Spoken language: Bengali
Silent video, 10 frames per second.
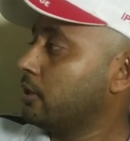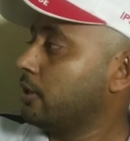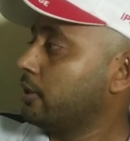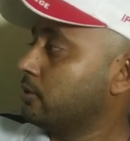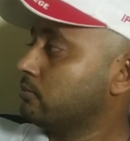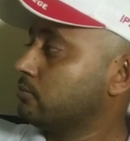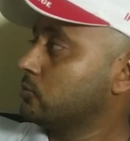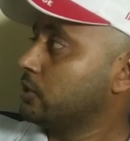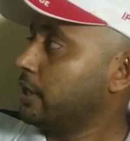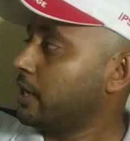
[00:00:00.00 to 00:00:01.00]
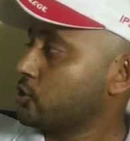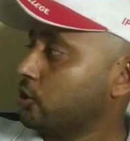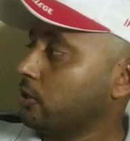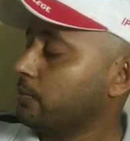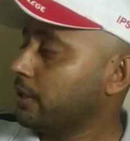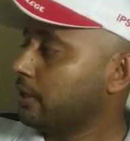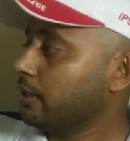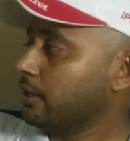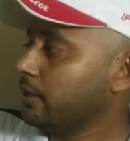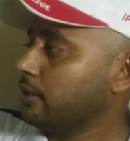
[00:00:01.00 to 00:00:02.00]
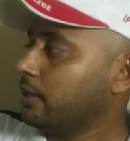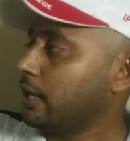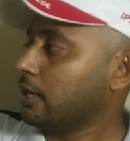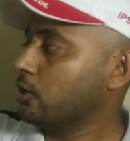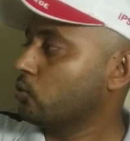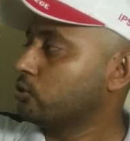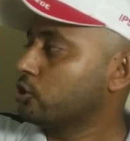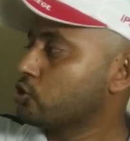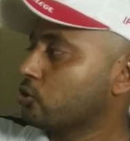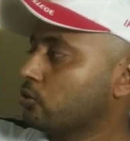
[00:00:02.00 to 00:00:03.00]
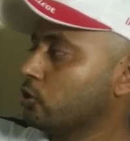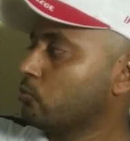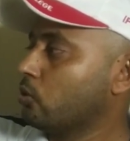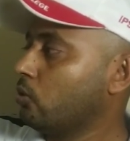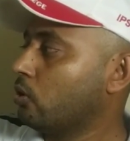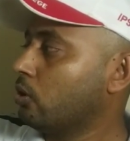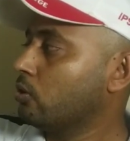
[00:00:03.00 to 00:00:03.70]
এই যে রাসায়নিক বিক্রিয়ায় একটি অধিক সক্রিয় মৌল